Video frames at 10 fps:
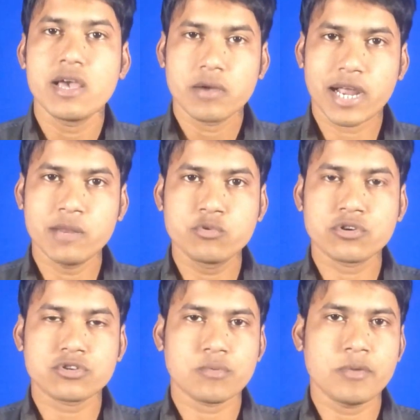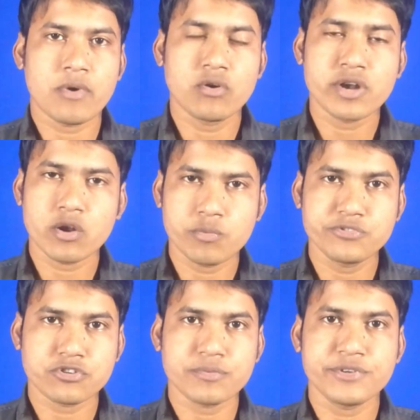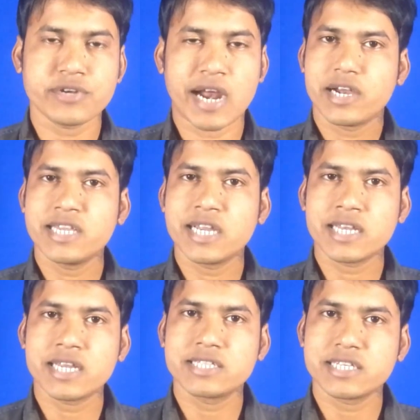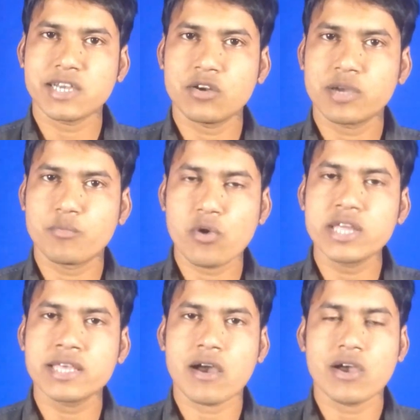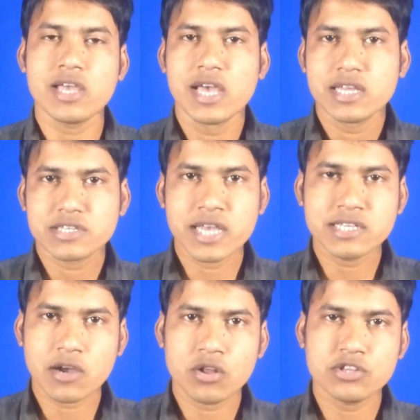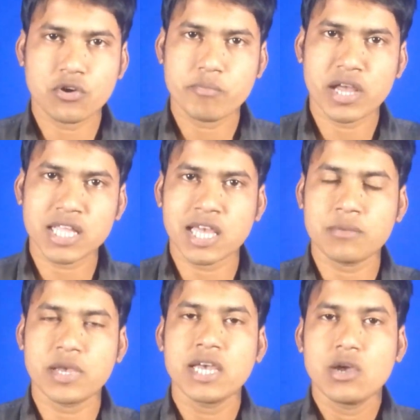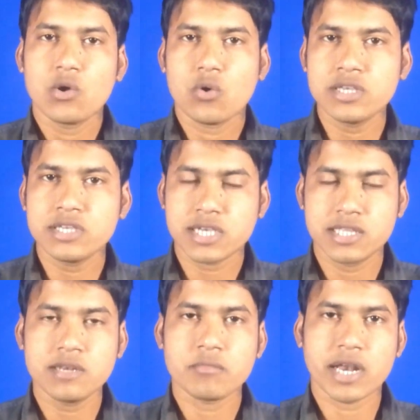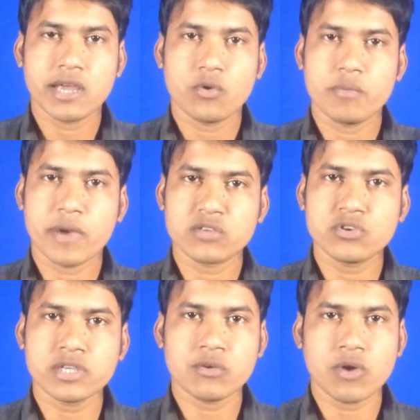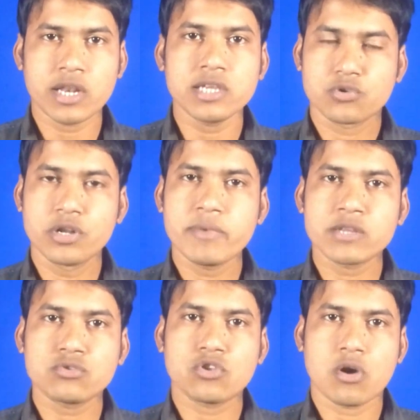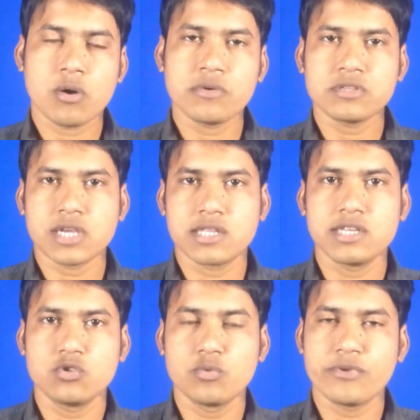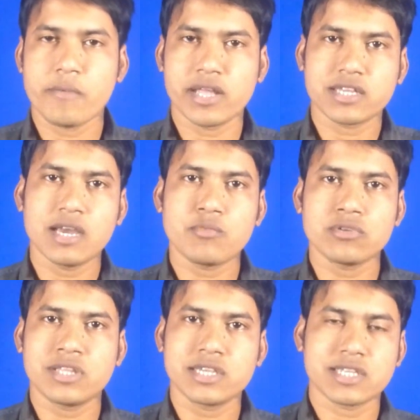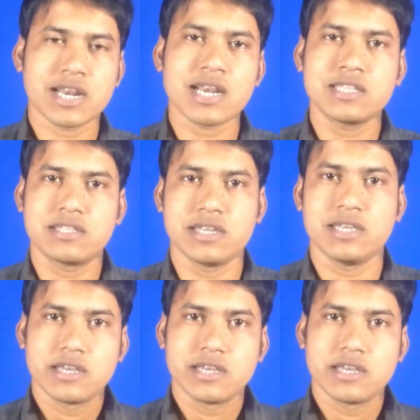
কালী পুজোর সময় বা অন্যান্য পুজোর সময় যখন হাঁড়ি কাটা থেকে যে ছাগলকে বলি দেওয়া হয় সেই ছাগল যখন বাঁধা থাকবে ওই সেদিন মানে ওই পাঁচই জানুয়ারি শনিবার যুক্ত অমাবস্যার দিন দুপুরে ভাত খাওয়ার পর থেকে সারা রাত্রি